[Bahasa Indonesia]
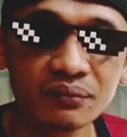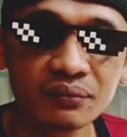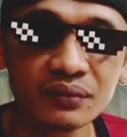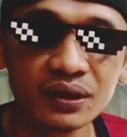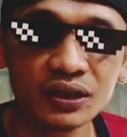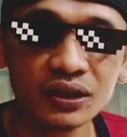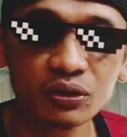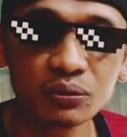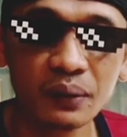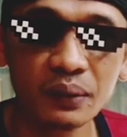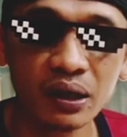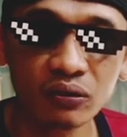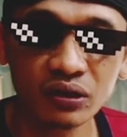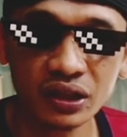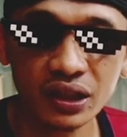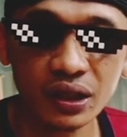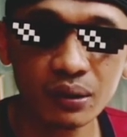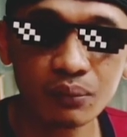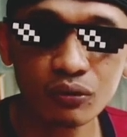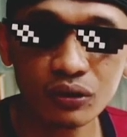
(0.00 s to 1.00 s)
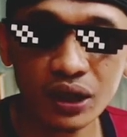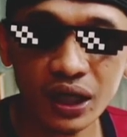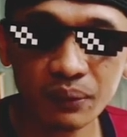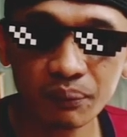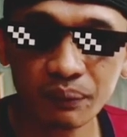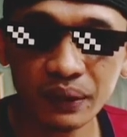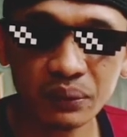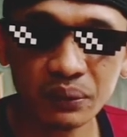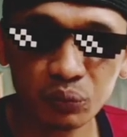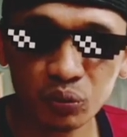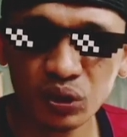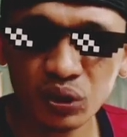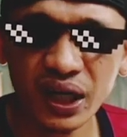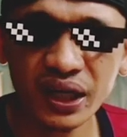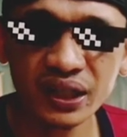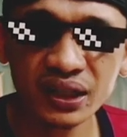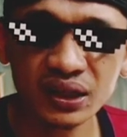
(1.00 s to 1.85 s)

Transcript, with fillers: itu baru tiga bulan empat bulan